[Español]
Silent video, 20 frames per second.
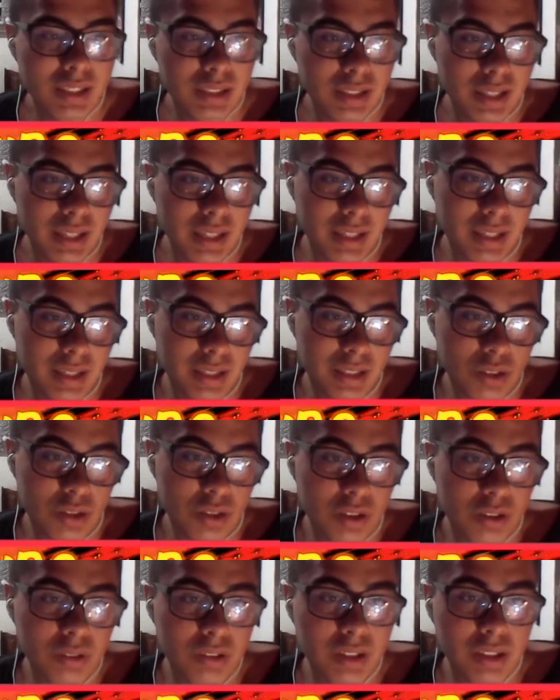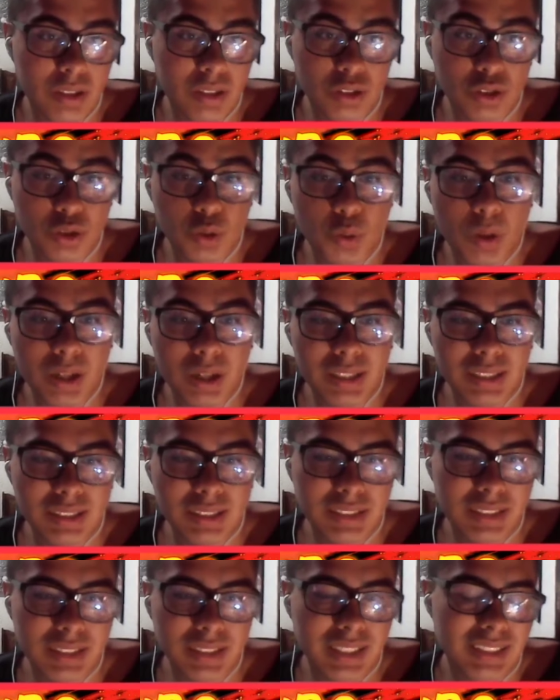eh, yo creo que los duales
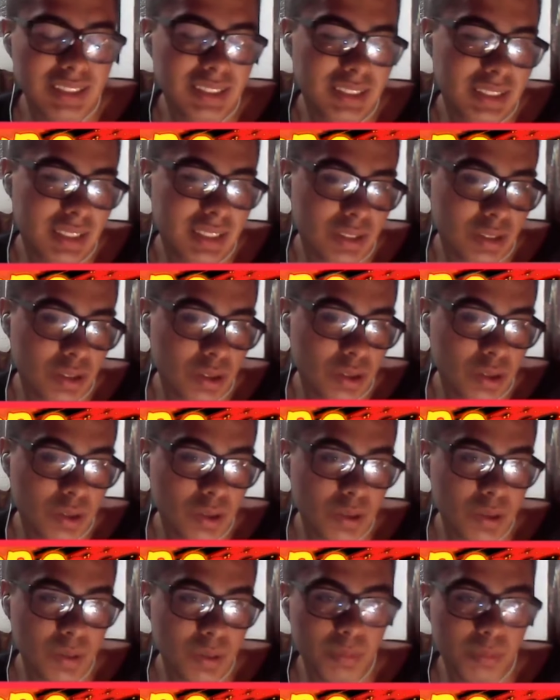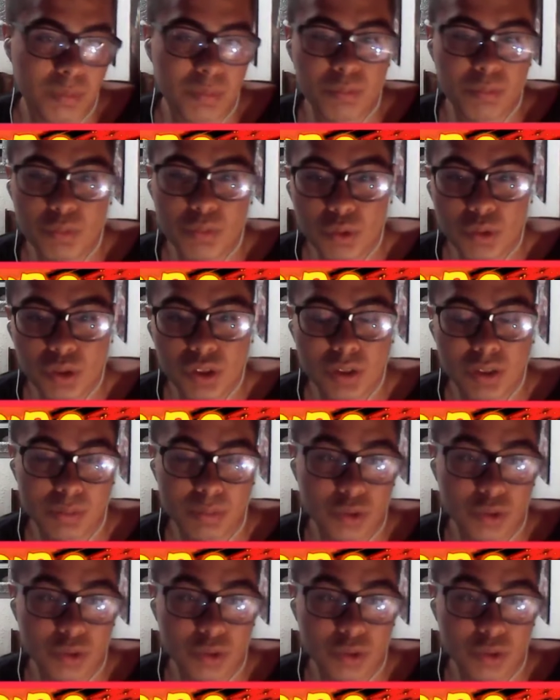siguen siendo mucho,